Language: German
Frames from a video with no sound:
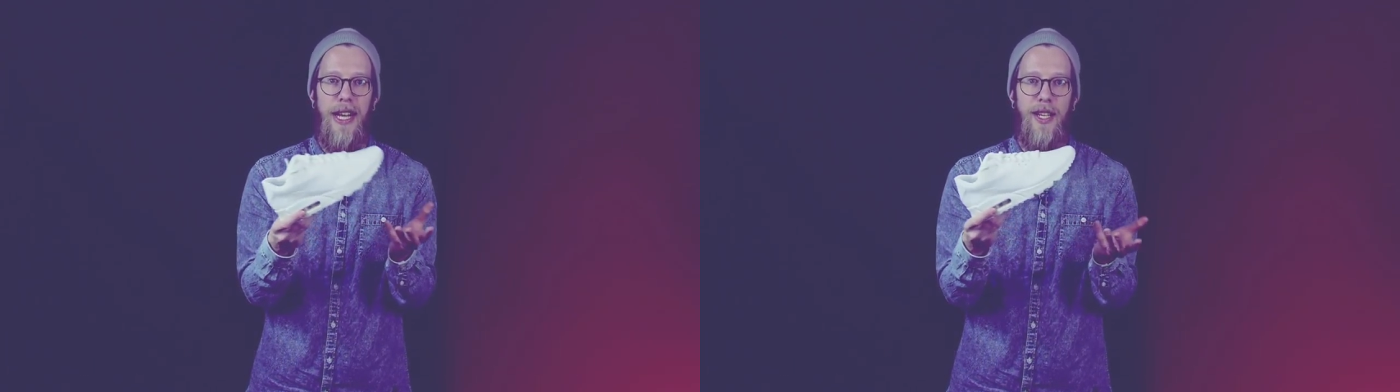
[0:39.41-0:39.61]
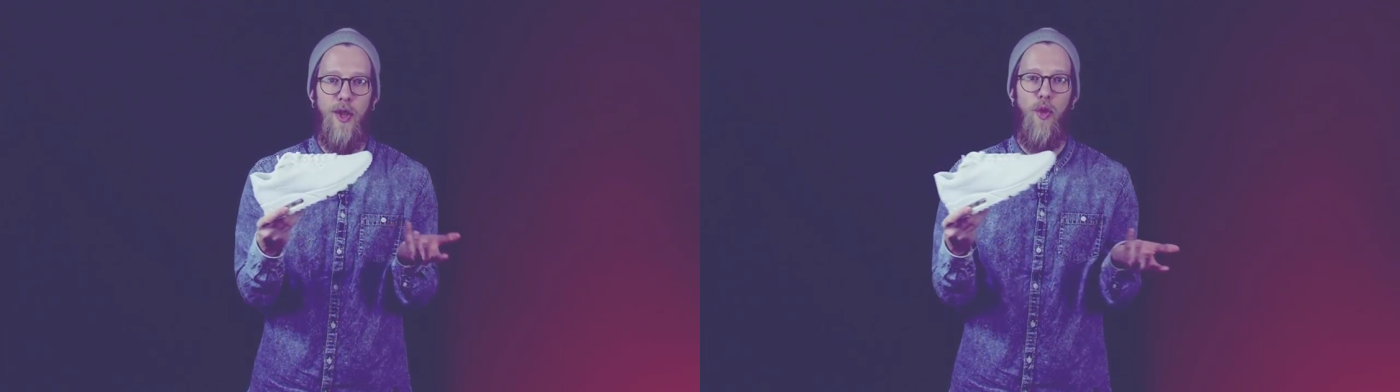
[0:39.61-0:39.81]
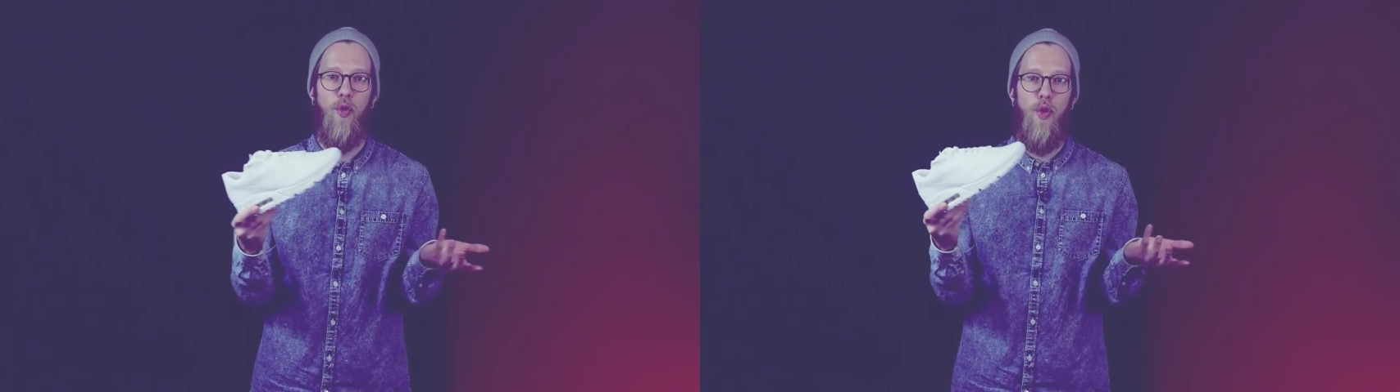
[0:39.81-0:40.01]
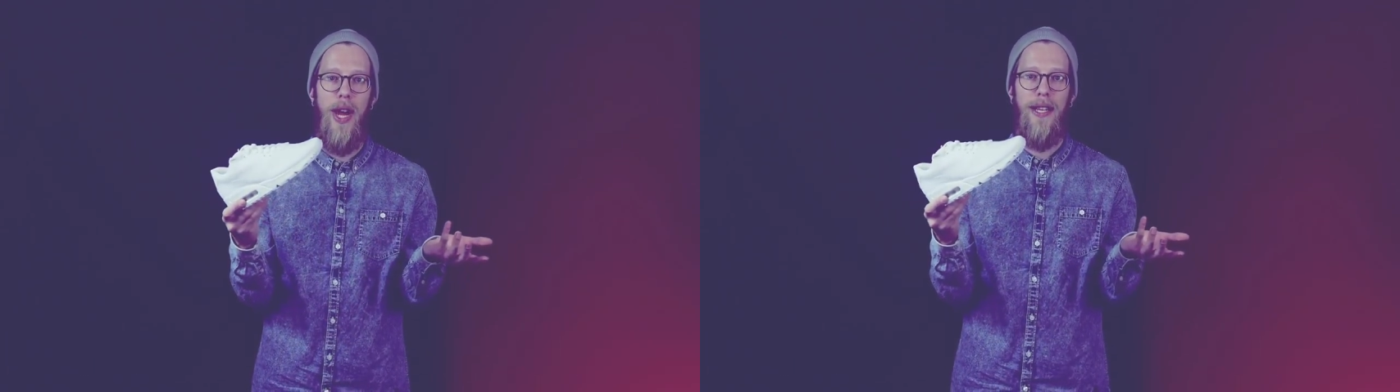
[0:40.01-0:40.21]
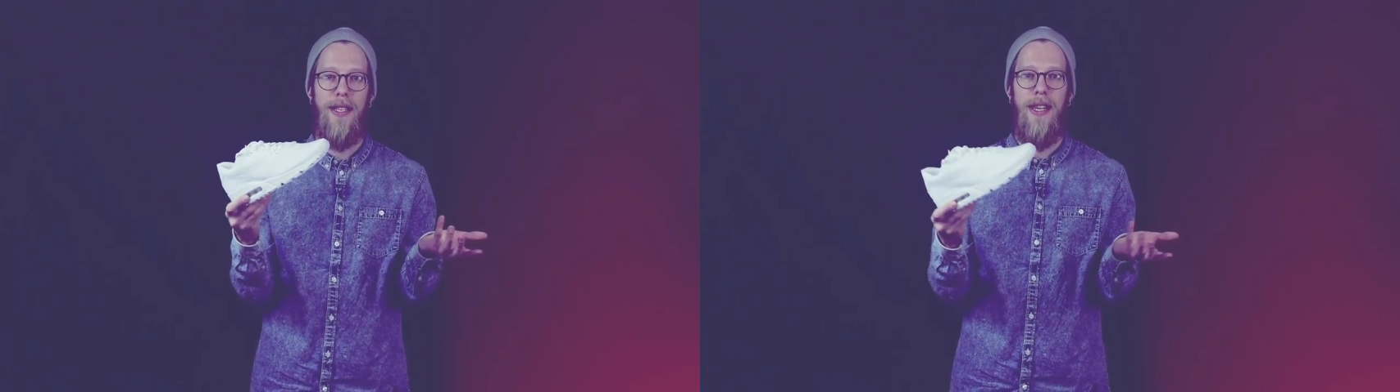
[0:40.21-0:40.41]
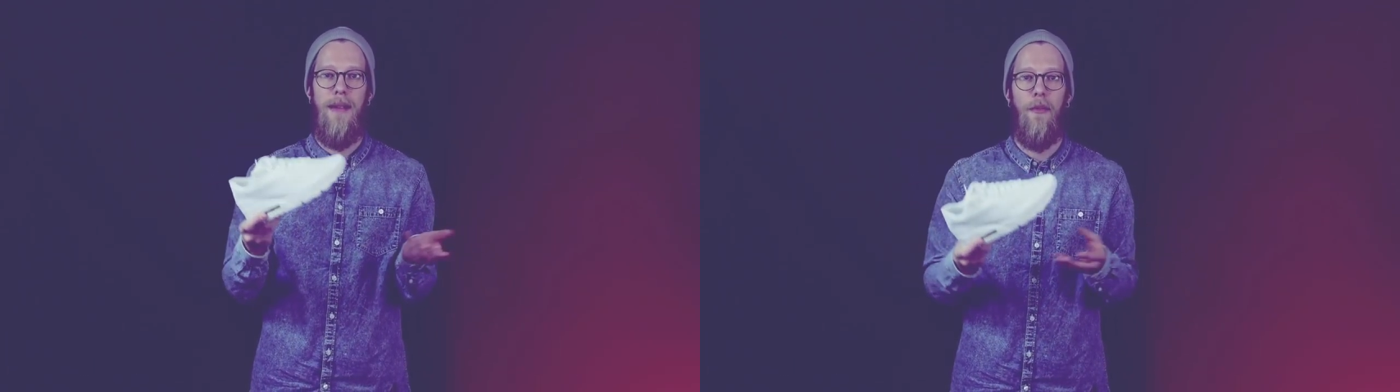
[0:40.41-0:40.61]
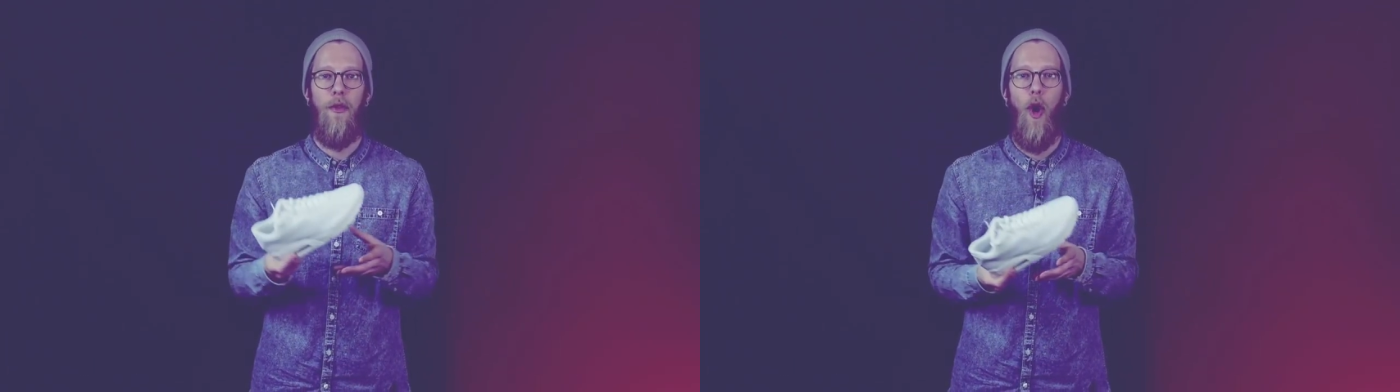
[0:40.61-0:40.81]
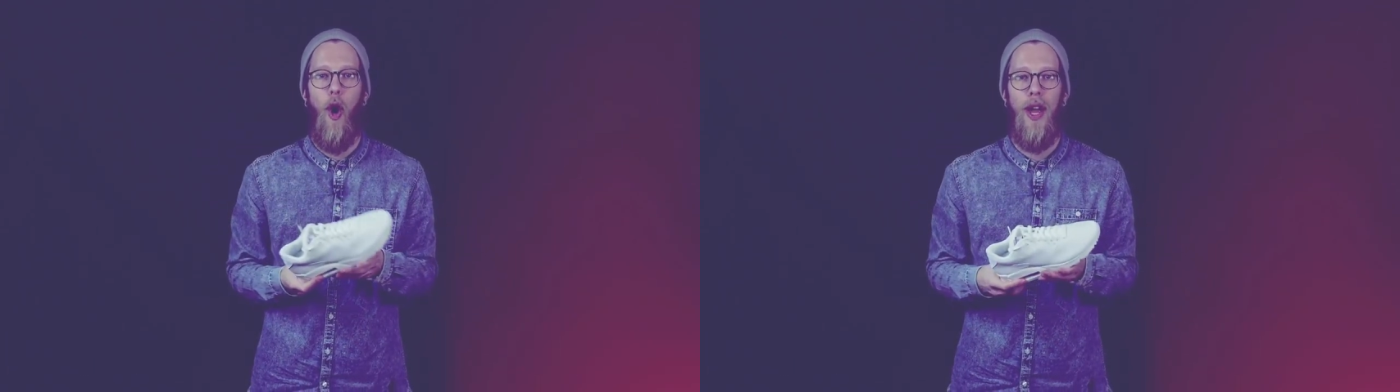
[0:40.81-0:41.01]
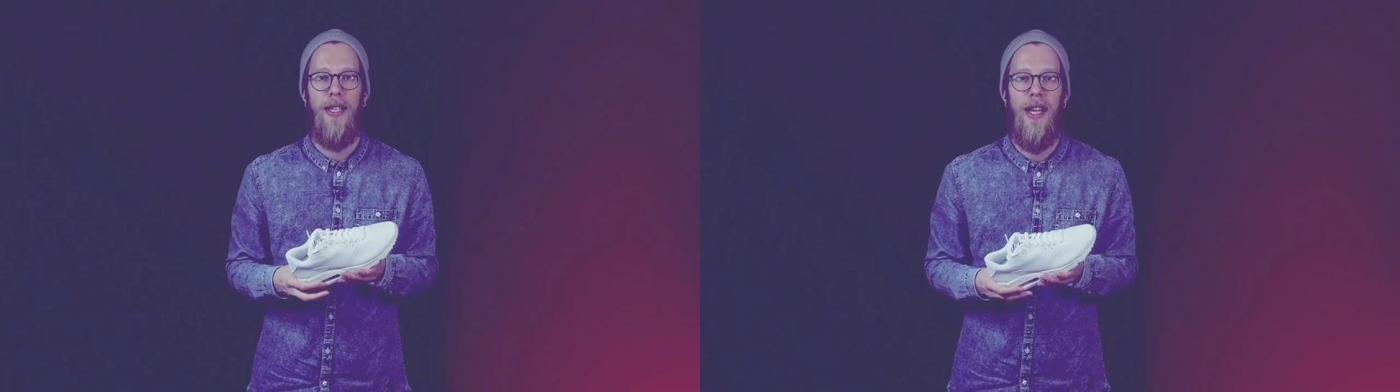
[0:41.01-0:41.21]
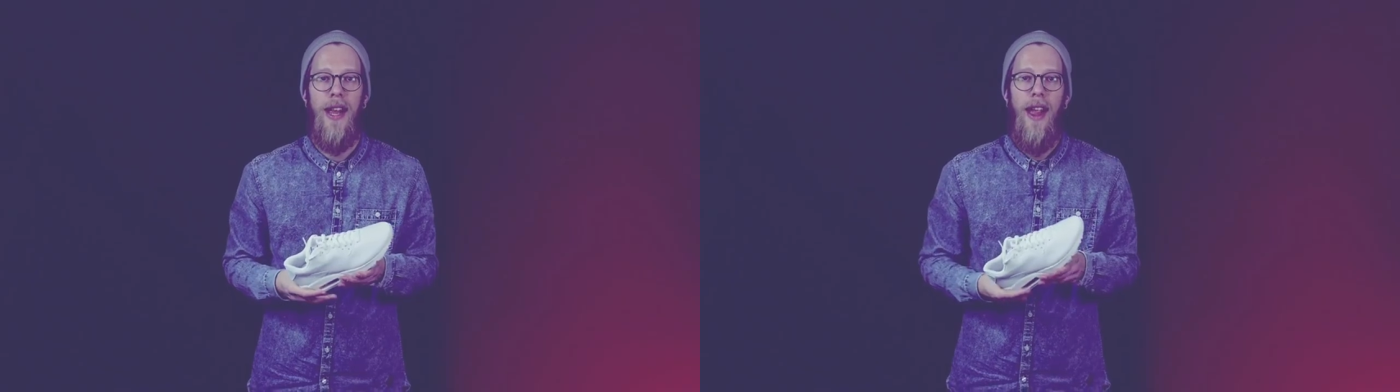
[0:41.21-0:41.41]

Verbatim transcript: also US 7 für euch.